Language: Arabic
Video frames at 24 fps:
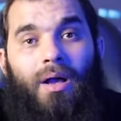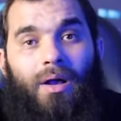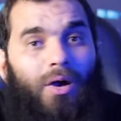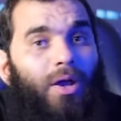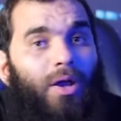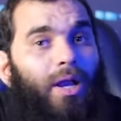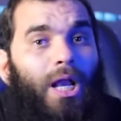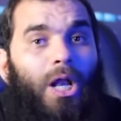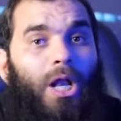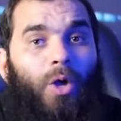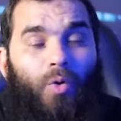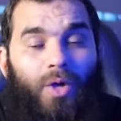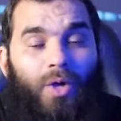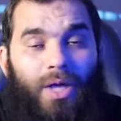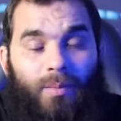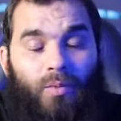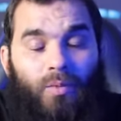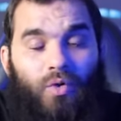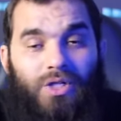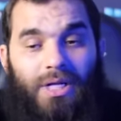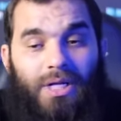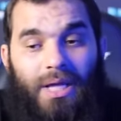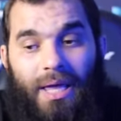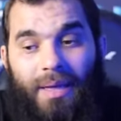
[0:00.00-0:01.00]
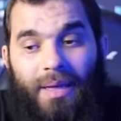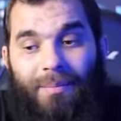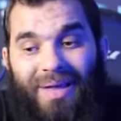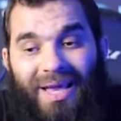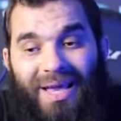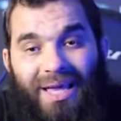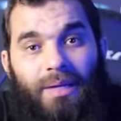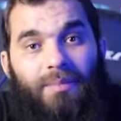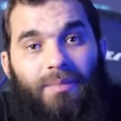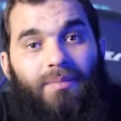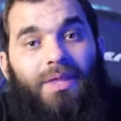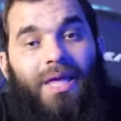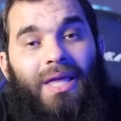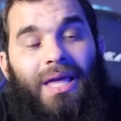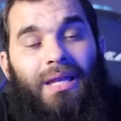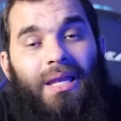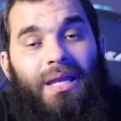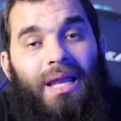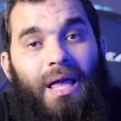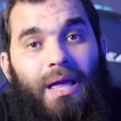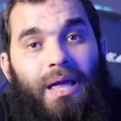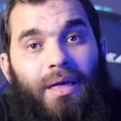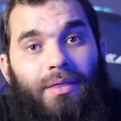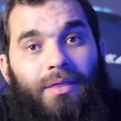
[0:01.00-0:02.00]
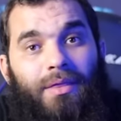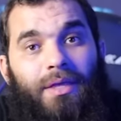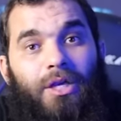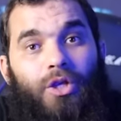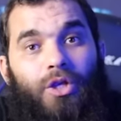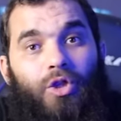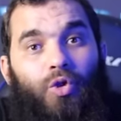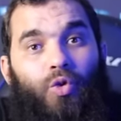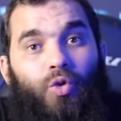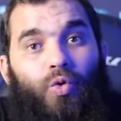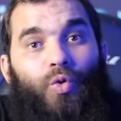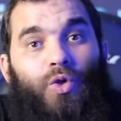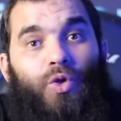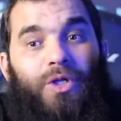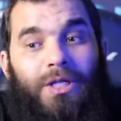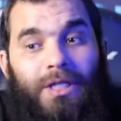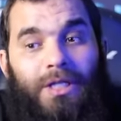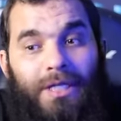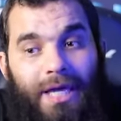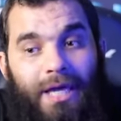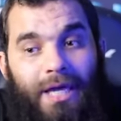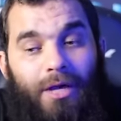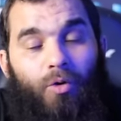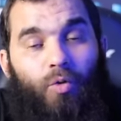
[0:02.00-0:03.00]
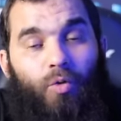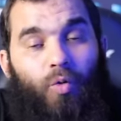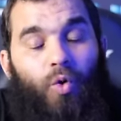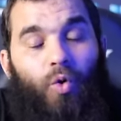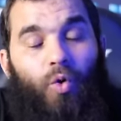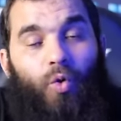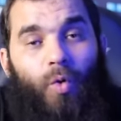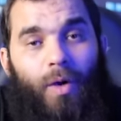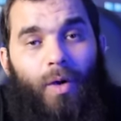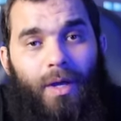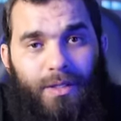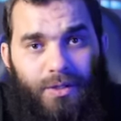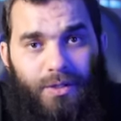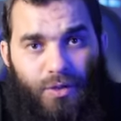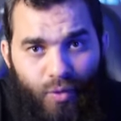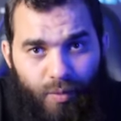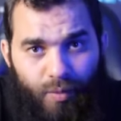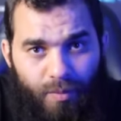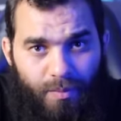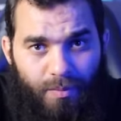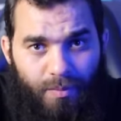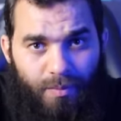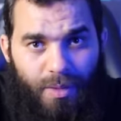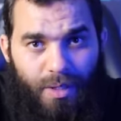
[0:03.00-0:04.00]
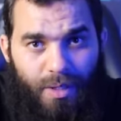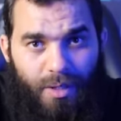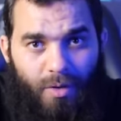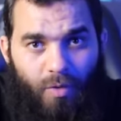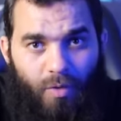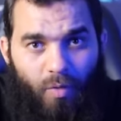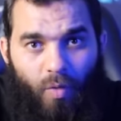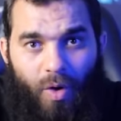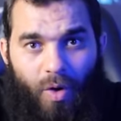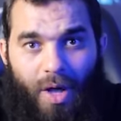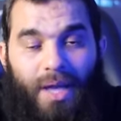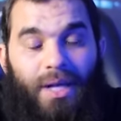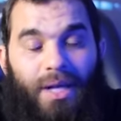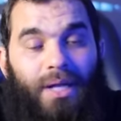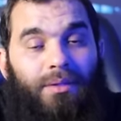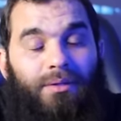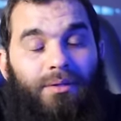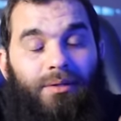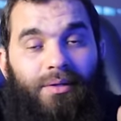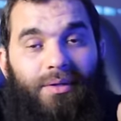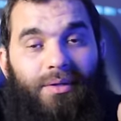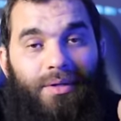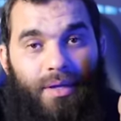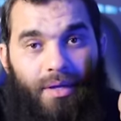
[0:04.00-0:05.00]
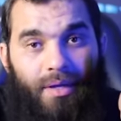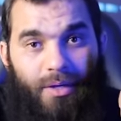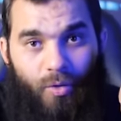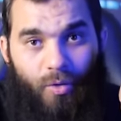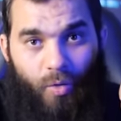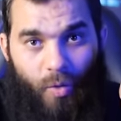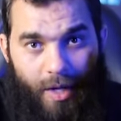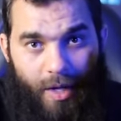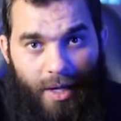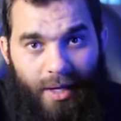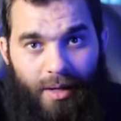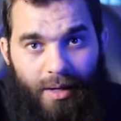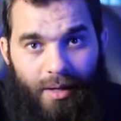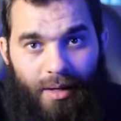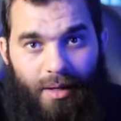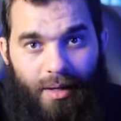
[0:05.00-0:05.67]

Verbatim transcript: قال له يا موسى أما علمت أن هذه الدنيا كلها سم وأنا ترياقها